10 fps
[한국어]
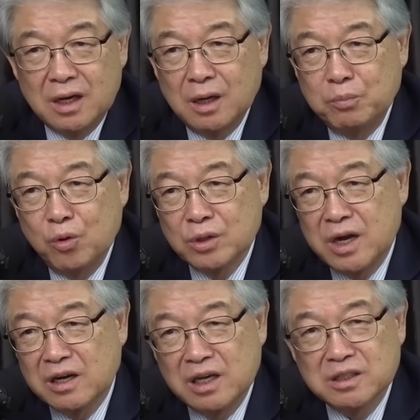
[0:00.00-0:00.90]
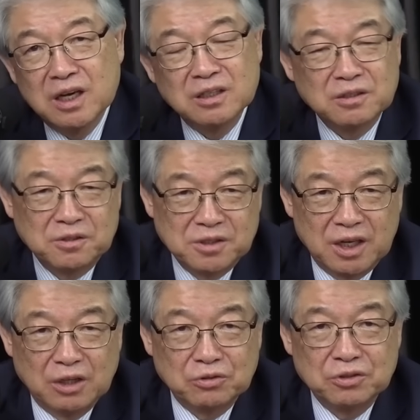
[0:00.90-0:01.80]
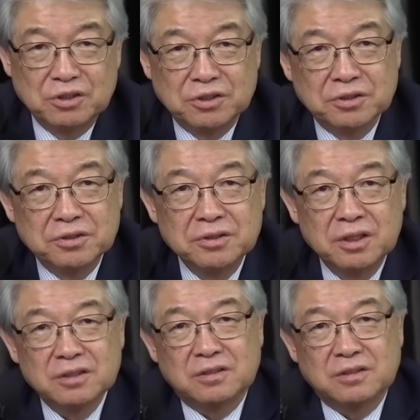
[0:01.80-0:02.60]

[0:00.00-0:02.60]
아, 포기를 한 거 아닌가 하는 그런 생각도 들죠.